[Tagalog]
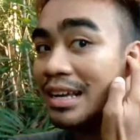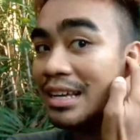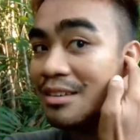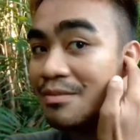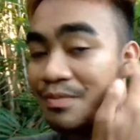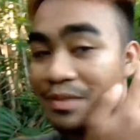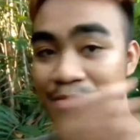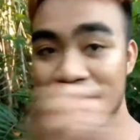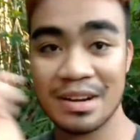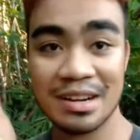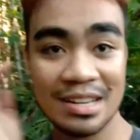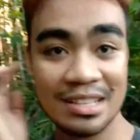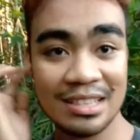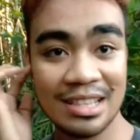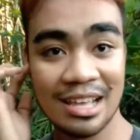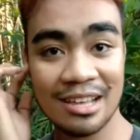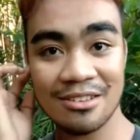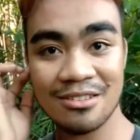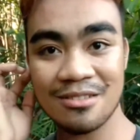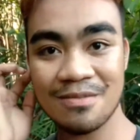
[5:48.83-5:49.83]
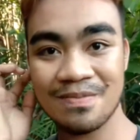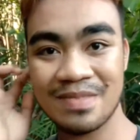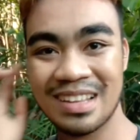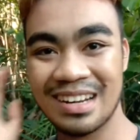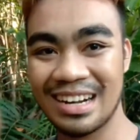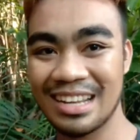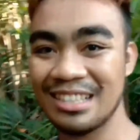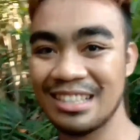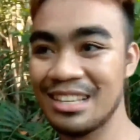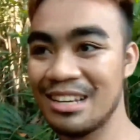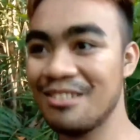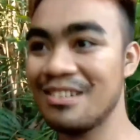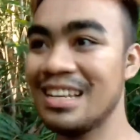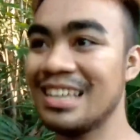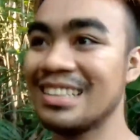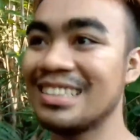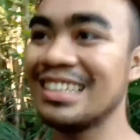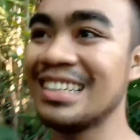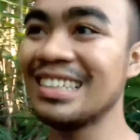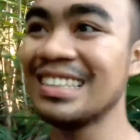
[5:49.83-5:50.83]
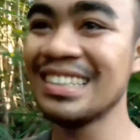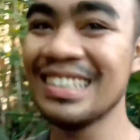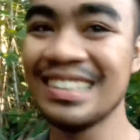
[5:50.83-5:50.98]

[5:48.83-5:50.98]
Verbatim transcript: Ayan, prepare na tayo. Ready na ulit.